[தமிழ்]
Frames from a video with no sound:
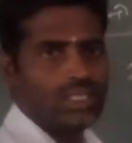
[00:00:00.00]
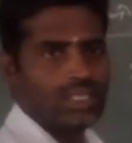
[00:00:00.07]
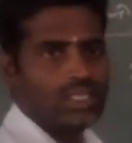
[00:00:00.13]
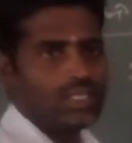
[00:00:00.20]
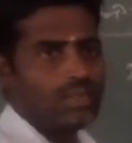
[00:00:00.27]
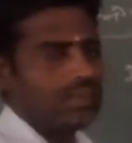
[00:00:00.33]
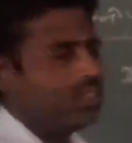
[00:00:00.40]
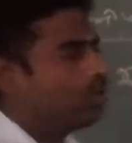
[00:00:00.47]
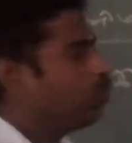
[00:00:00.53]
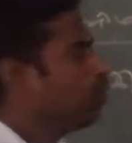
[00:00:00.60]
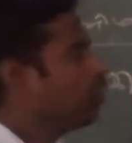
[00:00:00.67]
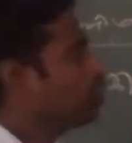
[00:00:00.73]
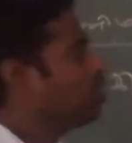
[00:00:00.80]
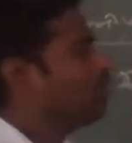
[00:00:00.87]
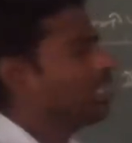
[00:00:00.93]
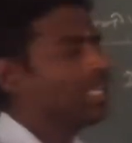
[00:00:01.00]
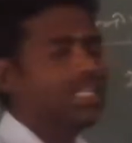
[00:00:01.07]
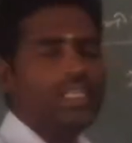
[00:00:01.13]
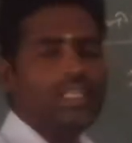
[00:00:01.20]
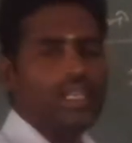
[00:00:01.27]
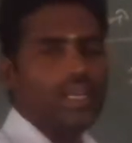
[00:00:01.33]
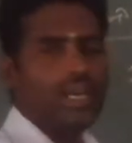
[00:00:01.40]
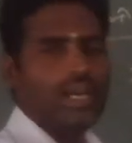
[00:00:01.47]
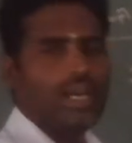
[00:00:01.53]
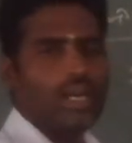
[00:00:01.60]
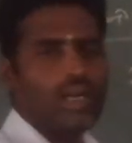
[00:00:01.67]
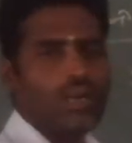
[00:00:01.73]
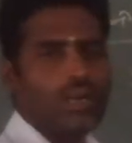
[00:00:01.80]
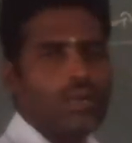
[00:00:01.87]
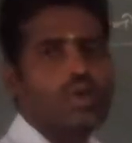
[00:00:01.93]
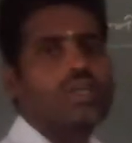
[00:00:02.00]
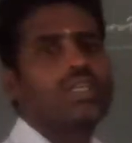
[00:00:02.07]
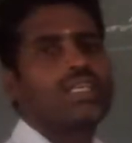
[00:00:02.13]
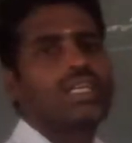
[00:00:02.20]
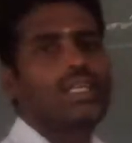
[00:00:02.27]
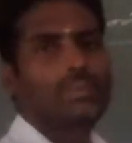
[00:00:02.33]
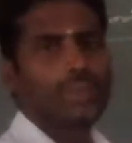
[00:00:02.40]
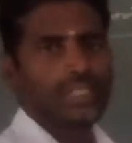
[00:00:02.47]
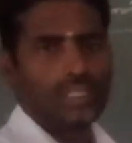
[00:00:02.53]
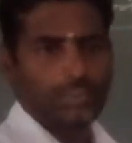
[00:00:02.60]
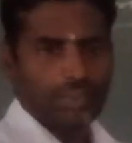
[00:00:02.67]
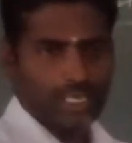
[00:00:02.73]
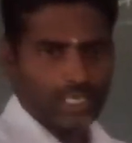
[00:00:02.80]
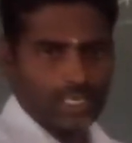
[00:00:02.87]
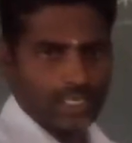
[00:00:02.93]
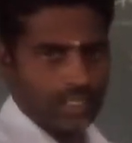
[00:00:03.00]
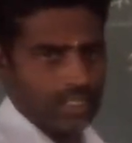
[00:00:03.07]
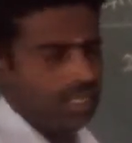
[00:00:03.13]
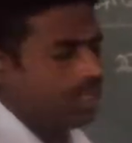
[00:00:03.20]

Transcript: இது வந்து உலோகவியல் உலோகங்களை பற்றி படிக்கிறது